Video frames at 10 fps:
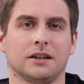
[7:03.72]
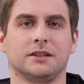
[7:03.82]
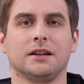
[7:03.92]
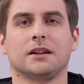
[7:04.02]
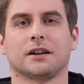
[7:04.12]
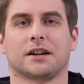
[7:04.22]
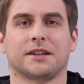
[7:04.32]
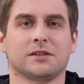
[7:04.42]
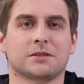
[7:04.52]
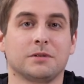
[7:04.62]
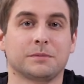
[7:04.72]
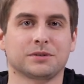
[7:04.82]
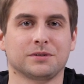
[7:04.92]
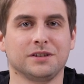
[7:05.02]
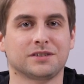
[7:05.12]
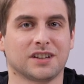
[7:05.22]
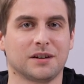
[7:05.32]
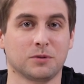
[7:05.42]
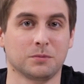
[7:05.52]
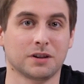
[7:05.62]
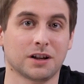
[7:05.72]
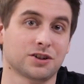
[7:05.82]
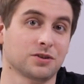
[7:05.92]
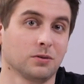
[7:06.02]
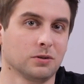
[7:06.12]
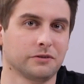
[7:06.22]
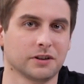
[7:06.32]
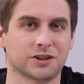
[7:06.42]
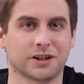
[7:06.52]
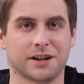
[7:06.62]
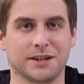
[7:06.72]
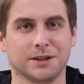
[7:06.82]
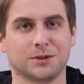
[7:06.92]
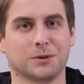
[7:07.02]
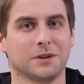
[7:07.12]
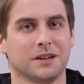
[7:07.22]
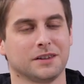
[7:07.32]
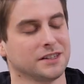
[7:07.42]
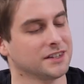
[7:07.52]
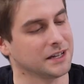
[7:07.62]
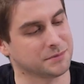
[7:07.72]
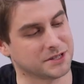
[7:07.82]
Отдельно хотелось бы обсудить самую младшую all-flash хранилку NetApp